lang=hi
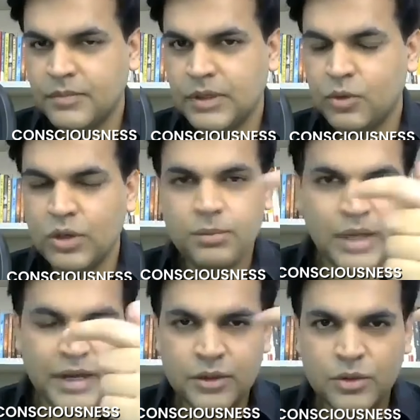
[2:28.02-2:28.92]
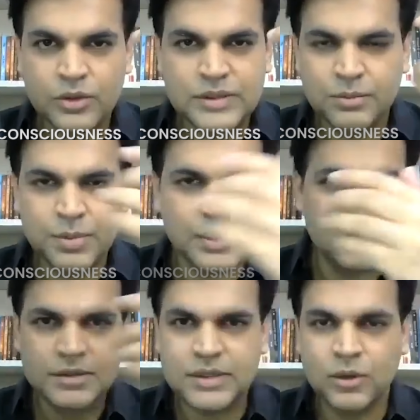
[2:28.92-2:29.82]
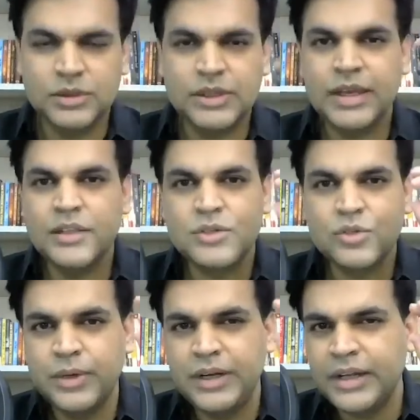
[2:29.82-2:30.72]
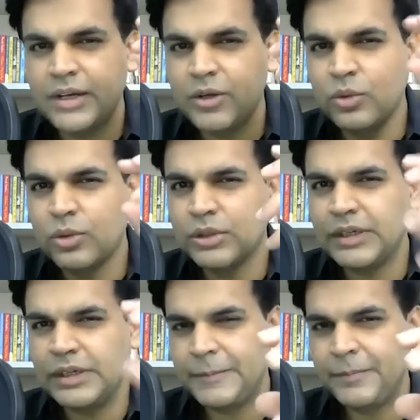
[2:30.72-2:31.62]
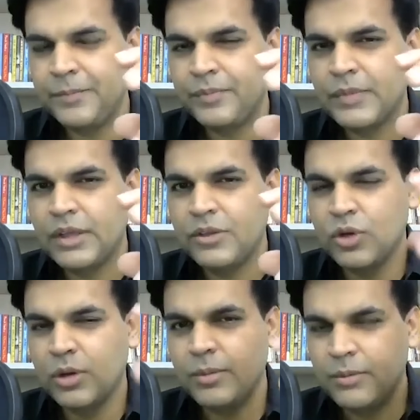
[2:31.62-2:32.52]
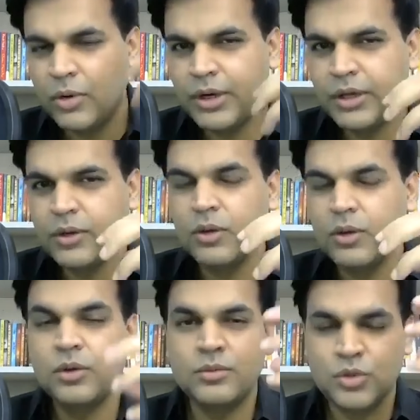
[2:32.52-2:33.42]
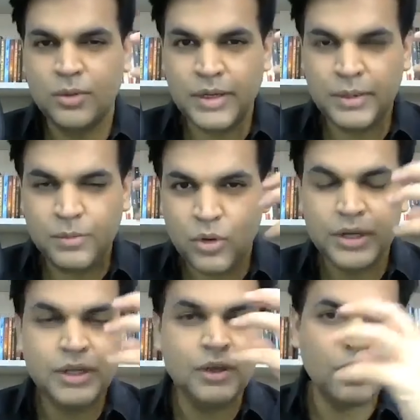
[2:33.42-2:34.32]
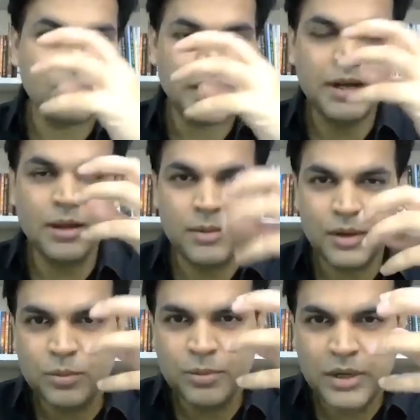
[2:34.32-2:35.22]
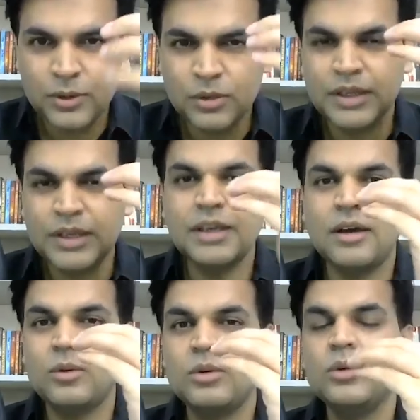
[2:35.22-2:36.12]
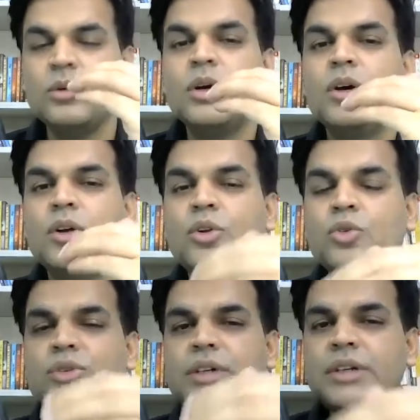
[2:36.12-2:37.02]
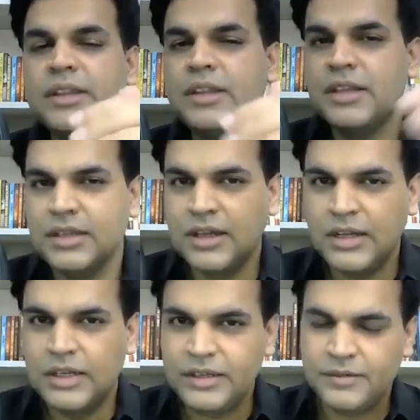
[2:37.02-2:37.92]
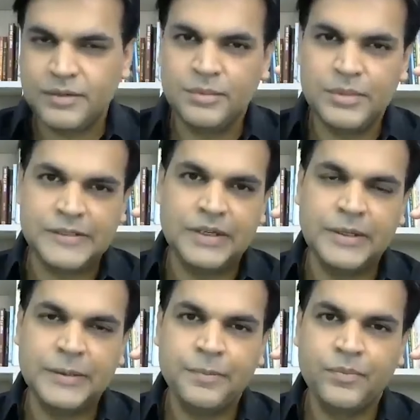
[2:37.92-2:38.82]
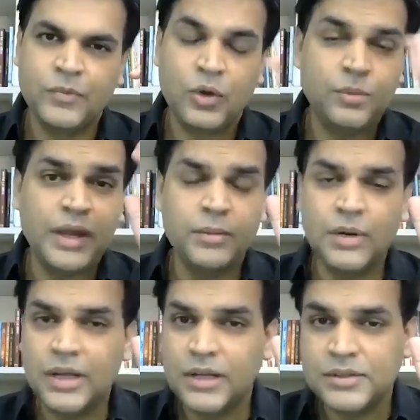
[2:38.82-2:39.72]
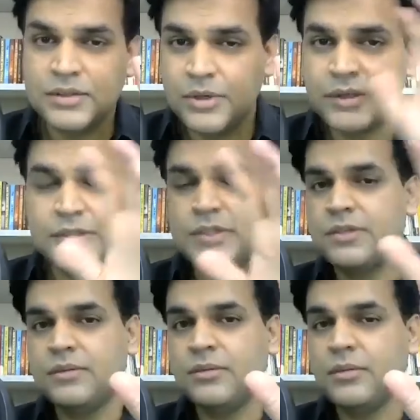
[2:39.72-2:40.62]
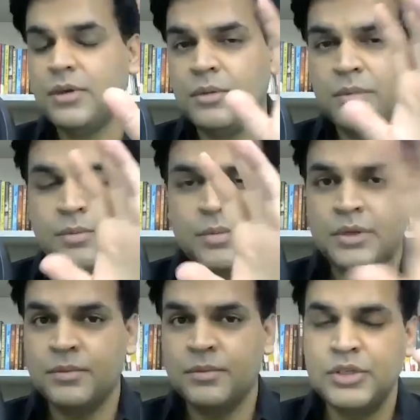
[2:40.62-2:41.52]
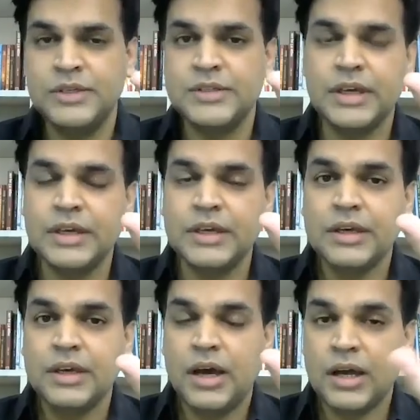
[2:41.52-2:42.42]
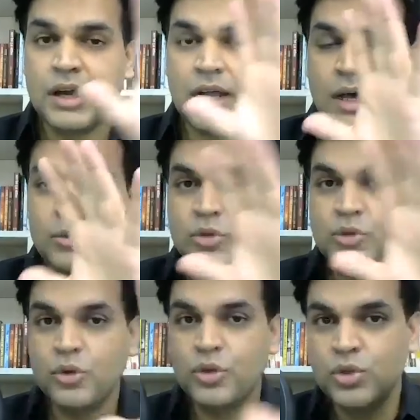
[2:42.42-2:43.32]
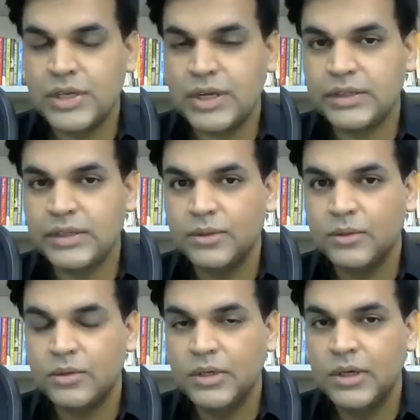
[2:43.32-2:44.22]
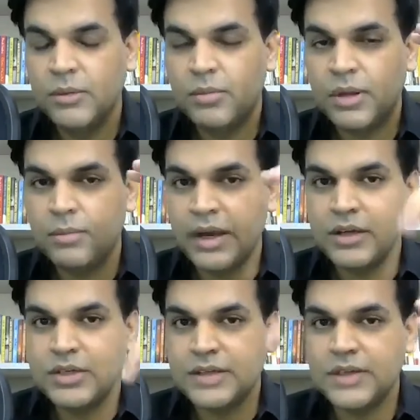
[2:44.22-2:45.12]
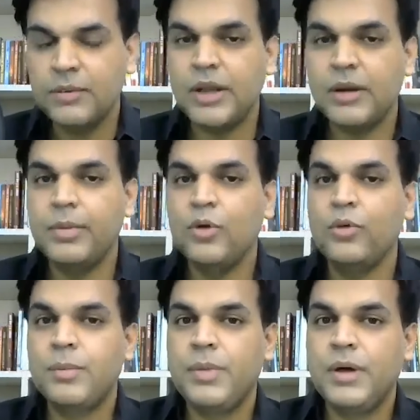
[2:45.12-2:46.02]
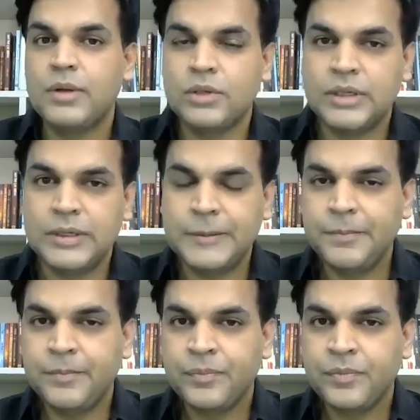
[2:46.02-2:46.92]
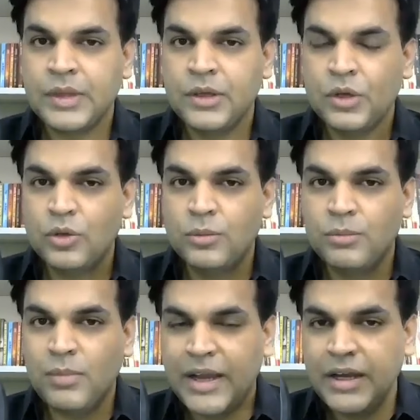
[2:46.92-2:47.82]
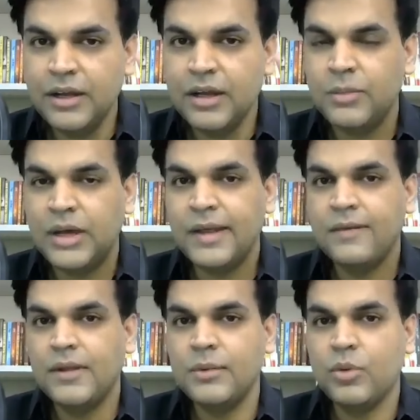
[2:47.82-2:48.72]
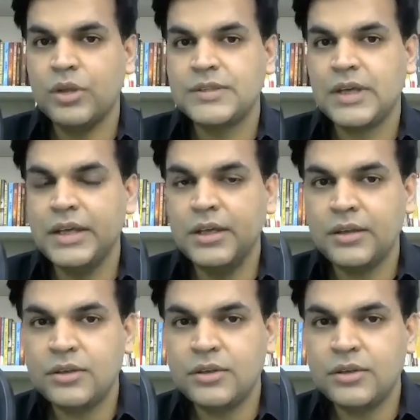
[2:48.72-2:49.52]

क्योंकि माइंड तो सिंपल सा होता है एक इंस्ट्रूमेंट एक टूल होता है जो हमारी बॉडी को जो हमारी बॉडी और माइंड हमारे को मिले होते हैं कि हाउ टू डू सर्टेन थिंग्स इन आर लाइफ बेसिकली और माइंड बड़ा जबरदस्त चीज है अगर हम उसको यूज करते हैं तो पर माइंड जैसे हमारे पे ओवर पावर होता है तो माइंड हमारे अंदर बहुत सारी